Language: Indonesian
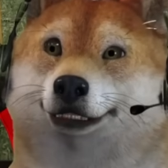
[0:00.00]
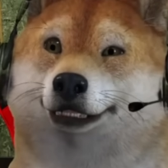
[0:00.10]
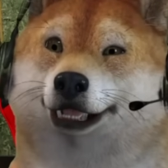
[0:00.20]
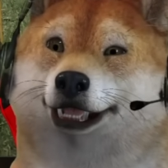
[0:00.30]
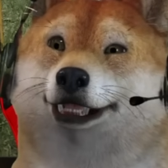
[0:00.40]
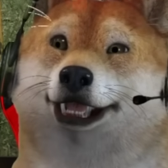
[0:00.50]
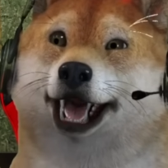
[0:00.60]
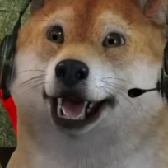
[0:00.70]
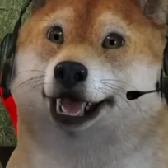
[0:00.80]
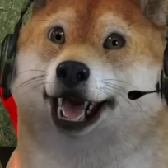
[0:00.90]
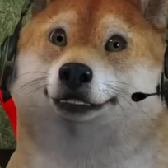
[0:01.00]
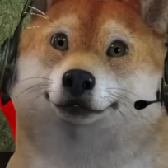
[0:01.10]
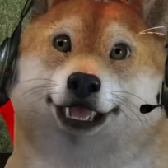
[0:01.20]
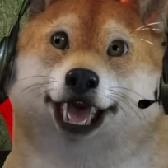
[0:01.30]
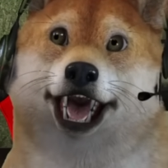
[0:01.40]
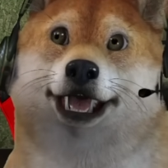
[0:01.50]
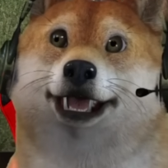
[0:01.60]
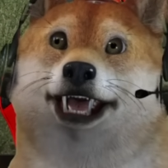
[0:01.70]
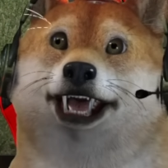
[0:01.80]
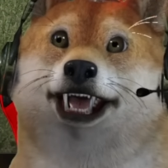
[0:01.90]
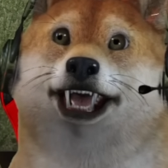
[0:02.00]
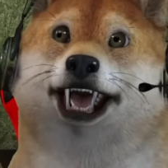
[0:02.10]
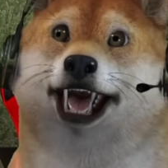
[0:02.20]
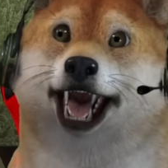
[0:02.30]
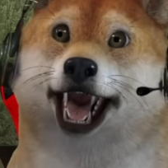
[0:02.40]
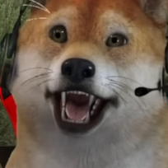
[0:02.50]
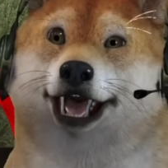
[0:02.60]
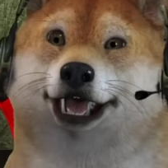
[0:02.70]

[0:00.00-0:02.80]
terus kalau kita upgrade orang